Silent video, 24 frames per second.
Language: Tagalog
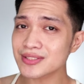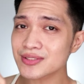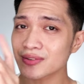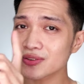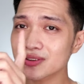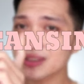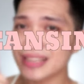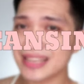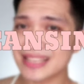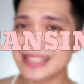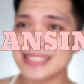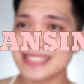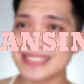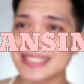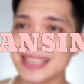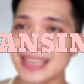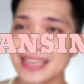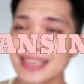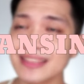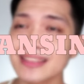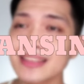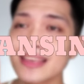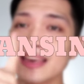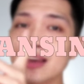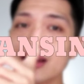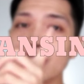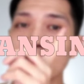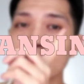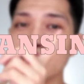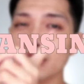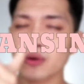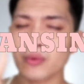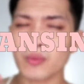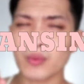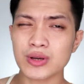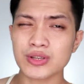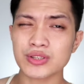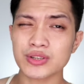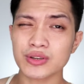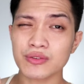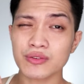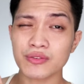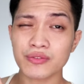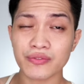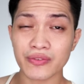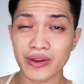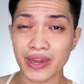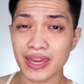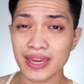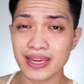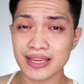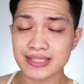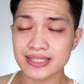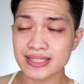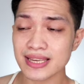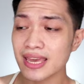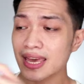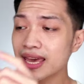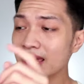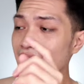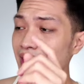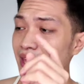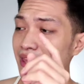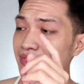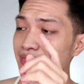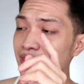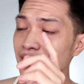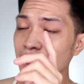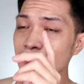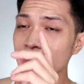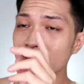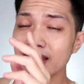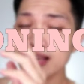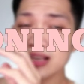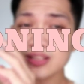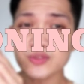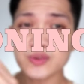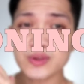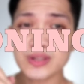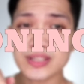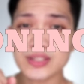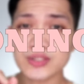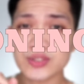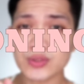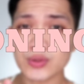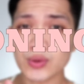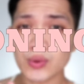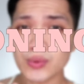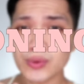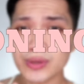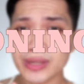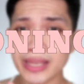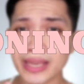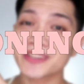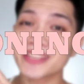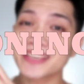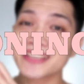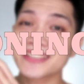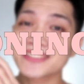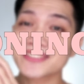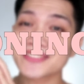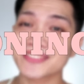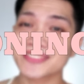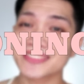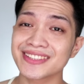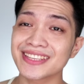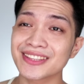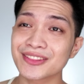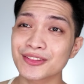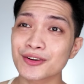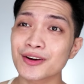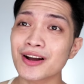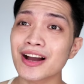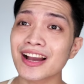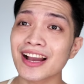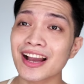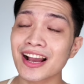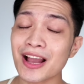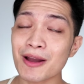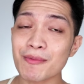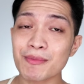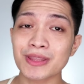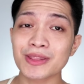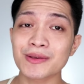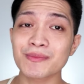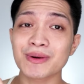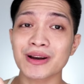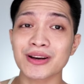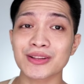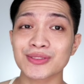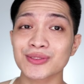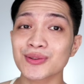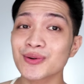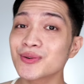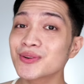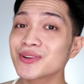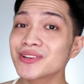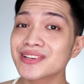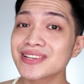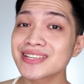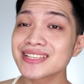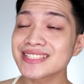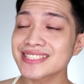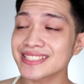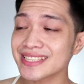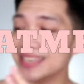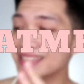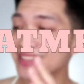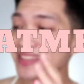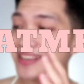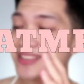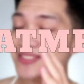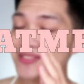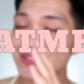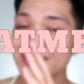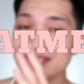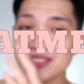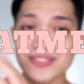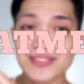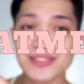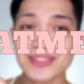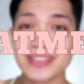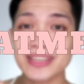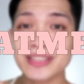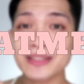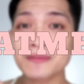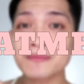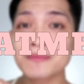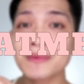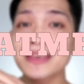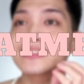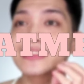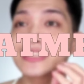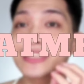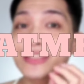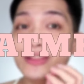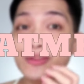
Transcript: So cleansing, ayun, washing your face and then next one is toning. So dito ka gagamit ang mga toners and next one is treatment.